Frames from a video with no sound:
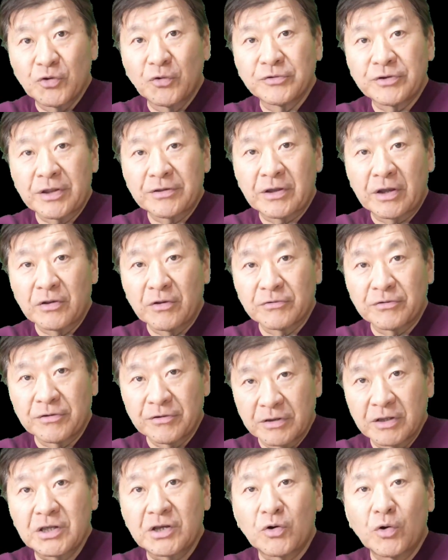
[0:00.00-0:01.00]
説家の
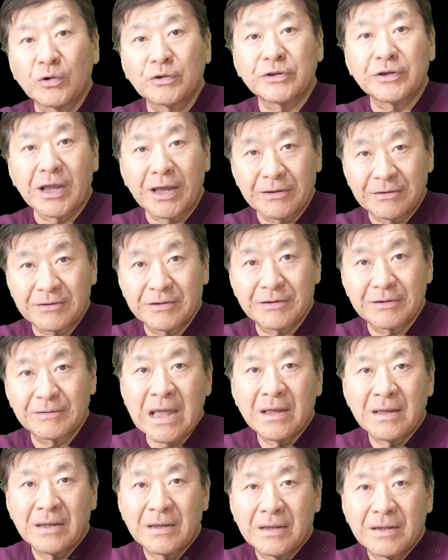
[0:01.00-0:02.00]
鈴木浩二です
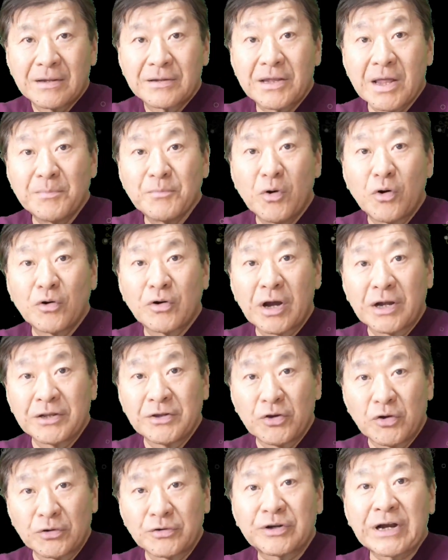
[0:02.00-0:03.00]
専門家
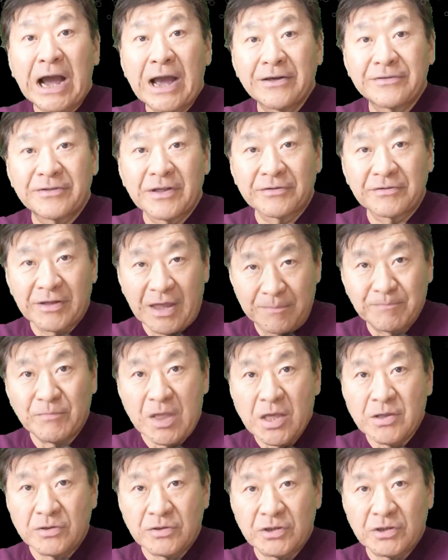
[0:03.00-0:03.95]
による解説編